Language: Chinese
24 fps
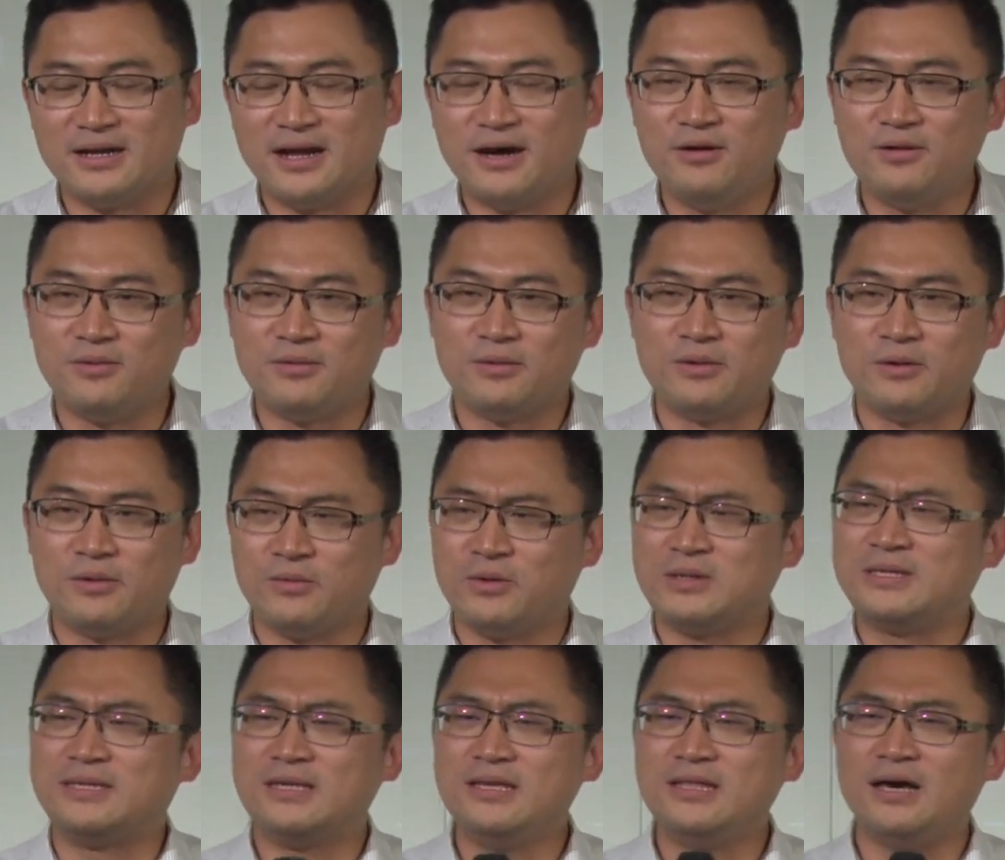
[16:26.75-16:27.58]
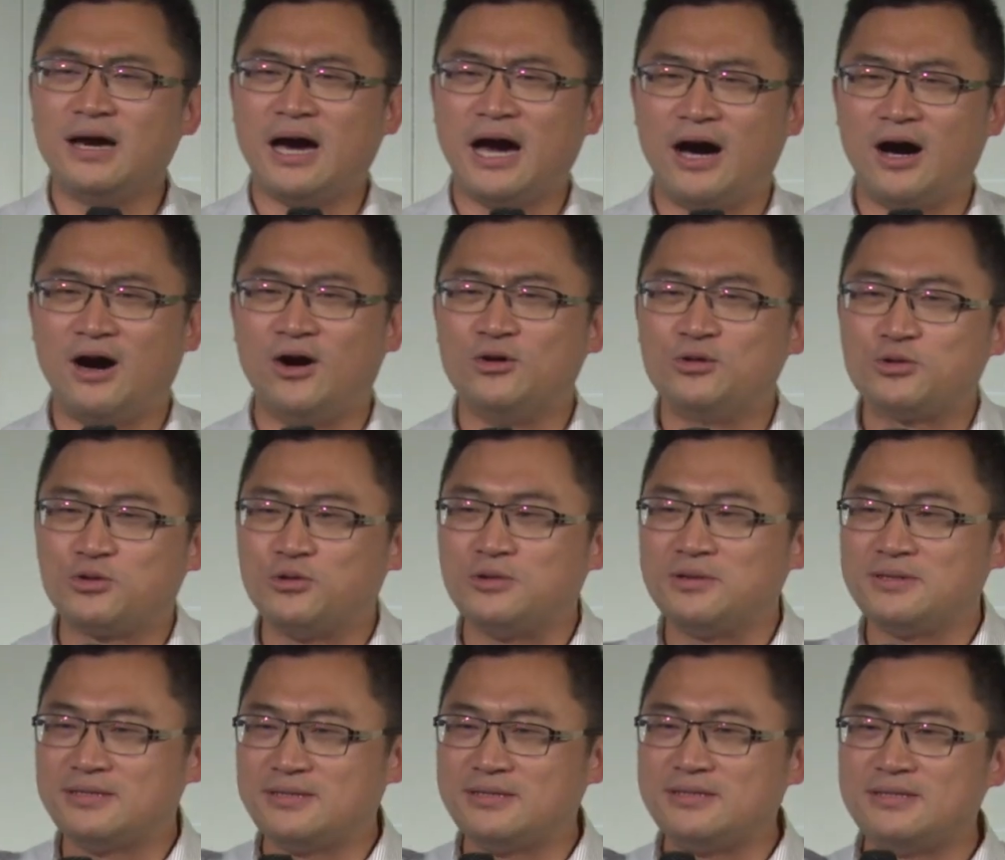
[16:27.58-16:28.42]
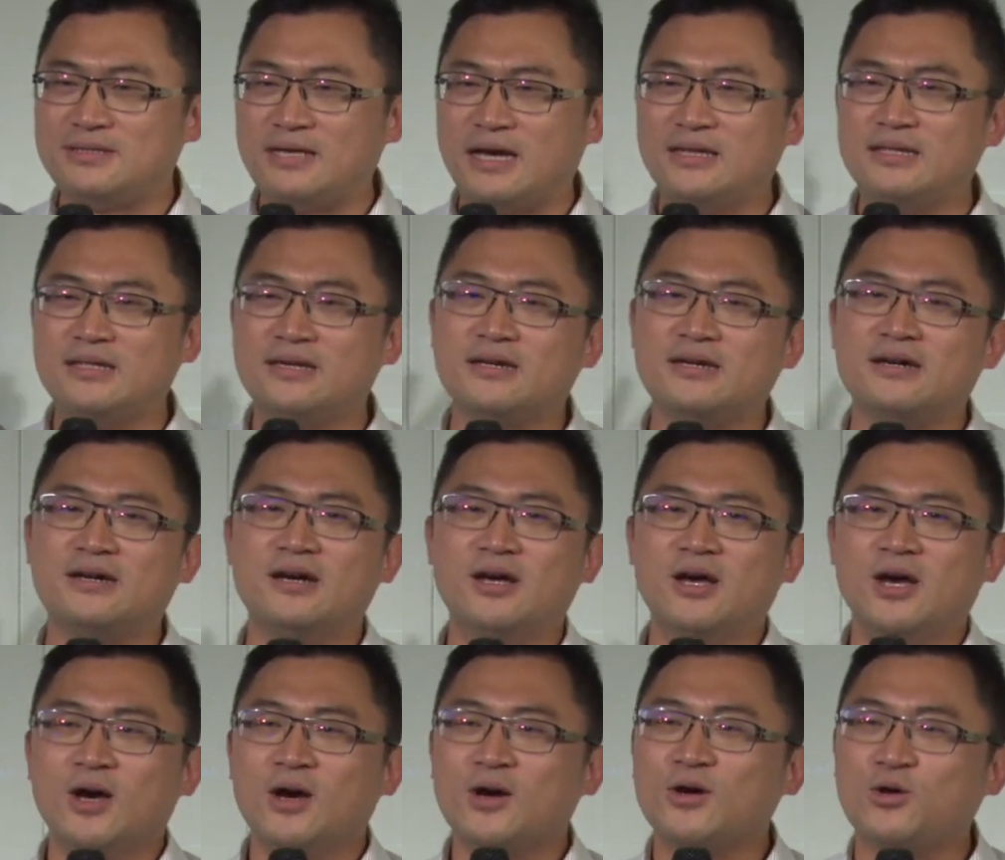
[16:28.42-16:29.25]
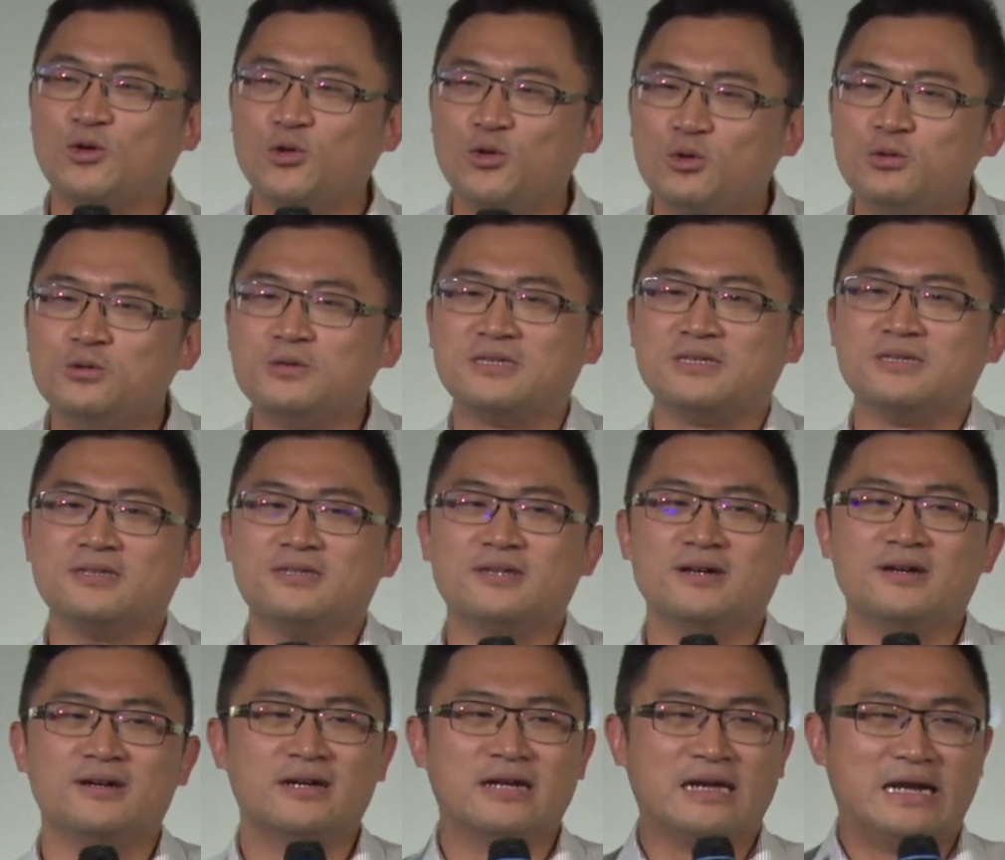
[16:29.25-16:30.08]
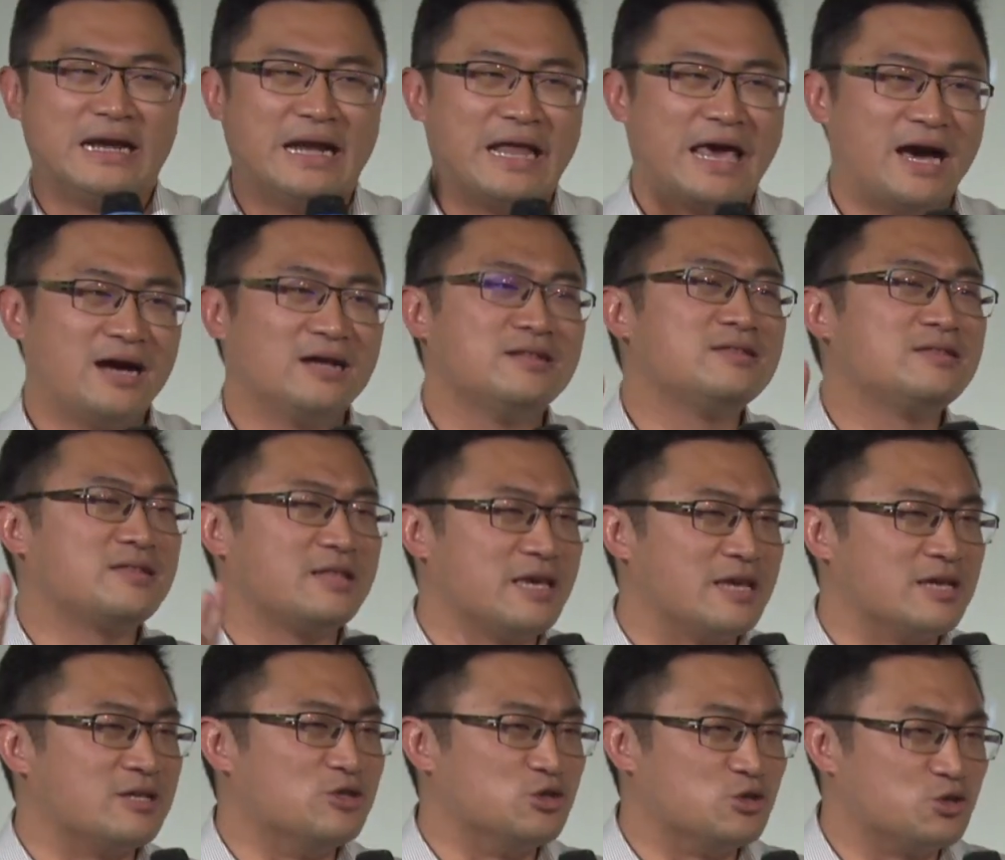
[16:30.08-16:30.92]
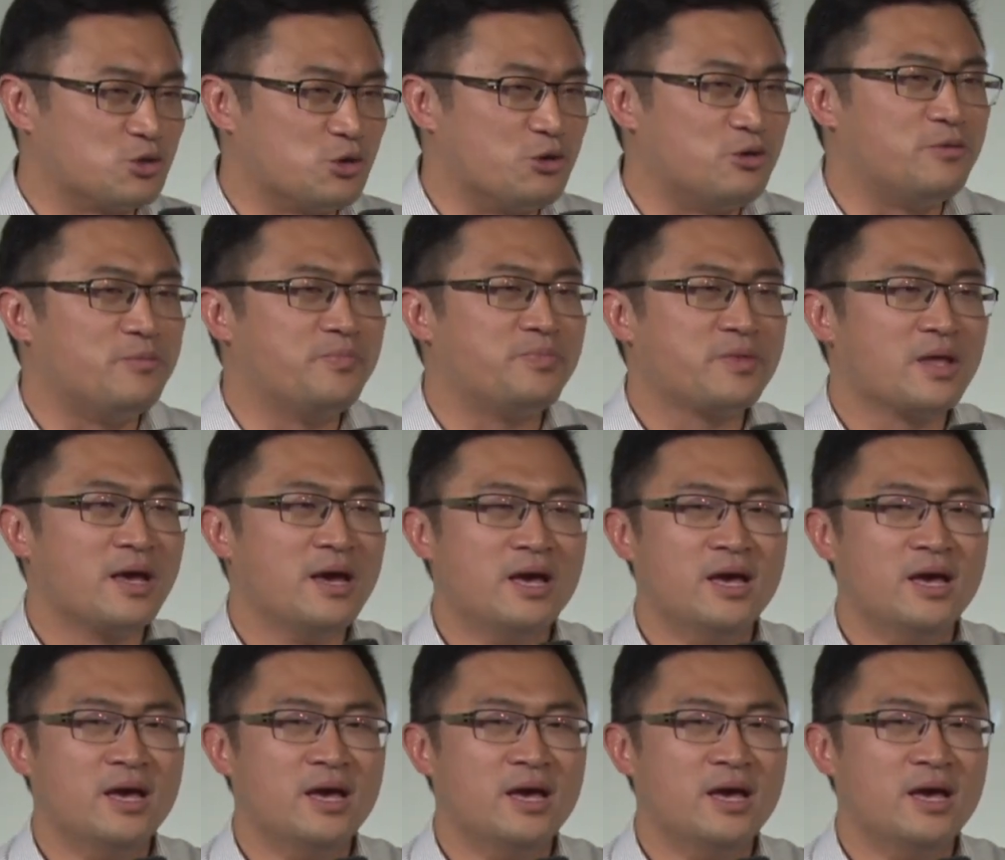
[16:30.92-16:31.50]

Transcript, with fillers: 然后我我记得好多次在那个孤寂的两点钟。